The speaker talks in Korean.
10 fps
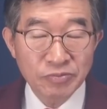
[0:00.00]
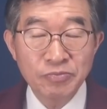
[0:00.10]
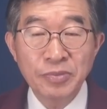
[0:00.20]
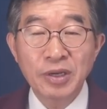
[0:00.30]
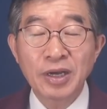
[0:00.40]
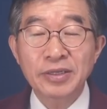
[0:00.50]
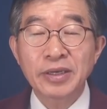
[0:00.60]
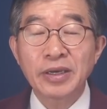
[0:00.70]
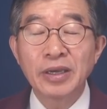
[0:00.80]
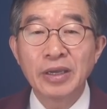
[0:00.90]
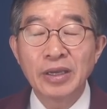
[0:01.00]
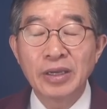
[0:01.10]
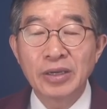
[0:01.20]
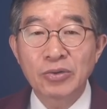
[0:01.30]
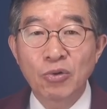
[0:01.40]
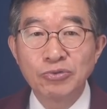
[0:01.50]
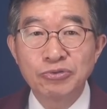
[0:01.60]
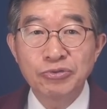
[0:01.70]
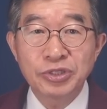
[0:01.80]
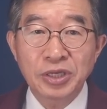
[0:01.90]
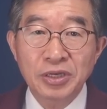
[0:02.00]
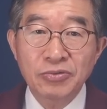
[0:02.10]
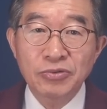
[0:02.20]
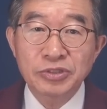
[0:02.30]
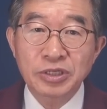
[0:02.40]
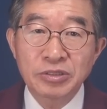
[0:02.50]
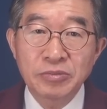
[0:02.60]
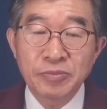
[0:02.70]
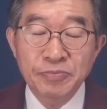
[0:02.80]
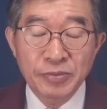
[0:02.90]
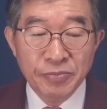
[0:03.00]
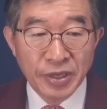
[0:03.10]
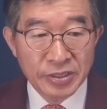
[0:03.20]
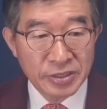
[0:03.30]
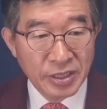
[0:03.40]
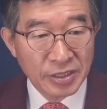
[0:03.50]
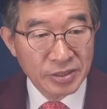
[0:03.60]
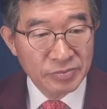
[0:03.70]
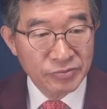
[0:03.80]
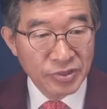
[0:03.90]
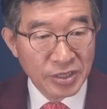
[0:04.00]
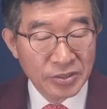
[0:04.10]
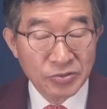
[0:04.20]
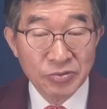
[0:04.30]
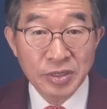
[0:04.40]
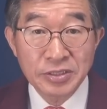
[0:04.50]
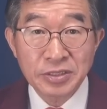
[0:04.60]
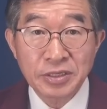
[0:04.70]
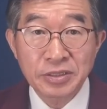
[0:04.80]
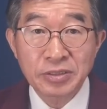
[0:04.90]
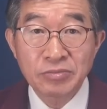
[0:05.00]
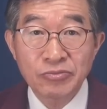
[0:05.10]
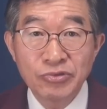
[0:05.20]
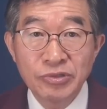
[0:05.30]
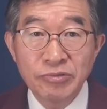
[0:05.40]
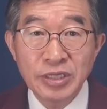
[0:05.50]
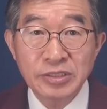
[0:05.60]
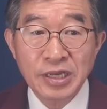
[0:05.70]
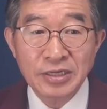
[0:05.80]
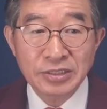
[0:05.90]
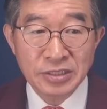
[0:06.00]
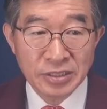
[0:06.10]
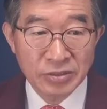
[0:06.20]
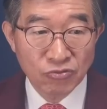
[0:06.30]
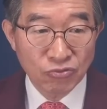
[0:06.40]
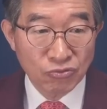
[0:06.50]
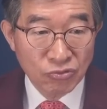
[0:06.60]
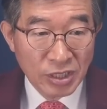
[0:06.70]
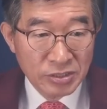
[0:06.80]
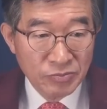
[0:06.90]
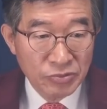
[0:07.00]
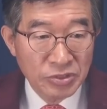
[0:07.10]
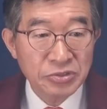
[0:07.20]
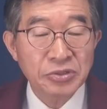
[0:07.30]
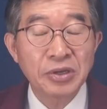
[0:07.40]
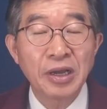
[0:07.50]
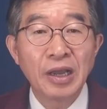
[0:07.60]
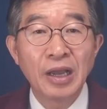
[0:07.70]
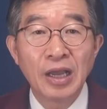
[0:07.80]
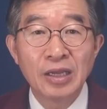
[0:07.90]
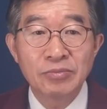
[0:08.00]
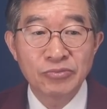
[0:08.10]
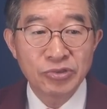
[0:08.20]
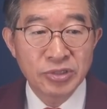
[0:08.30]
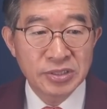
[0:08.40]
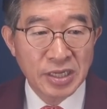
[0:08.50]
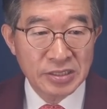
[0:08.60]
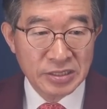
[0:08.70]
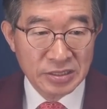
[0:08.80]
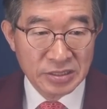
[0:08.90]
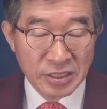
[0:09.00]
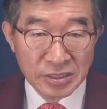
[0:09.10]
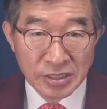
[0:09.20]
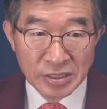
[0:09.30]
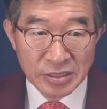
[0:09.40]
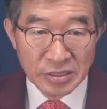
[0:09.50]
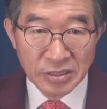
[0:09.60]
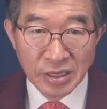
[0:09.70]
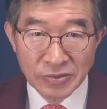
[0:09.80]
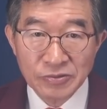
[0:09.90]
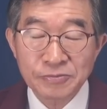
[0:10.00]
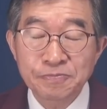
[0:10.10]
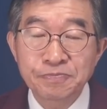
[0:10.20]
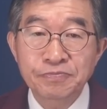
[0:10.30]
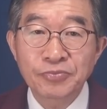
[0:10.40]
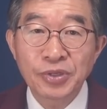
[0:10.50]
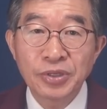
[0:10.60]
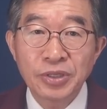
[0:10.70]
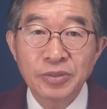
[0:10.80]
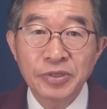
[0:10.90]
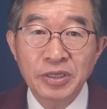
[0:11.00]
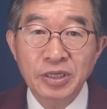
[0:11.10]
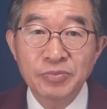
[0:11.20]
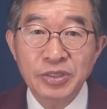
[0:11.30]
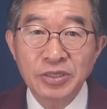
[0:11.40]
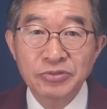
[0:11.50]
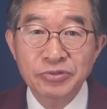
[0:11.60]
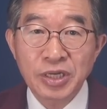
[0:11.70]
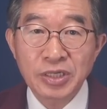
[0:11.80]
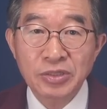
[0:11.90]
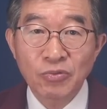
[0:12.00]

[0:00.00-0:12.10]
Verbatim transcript: 분명하게 공수처하고 선거법 개정안을 무리하게 통과시켰던 문희상 씨 뚱뚱하신 분 있죠. 문희상 씨를 정확하게 기억을 하고 이번에 검찰 수사권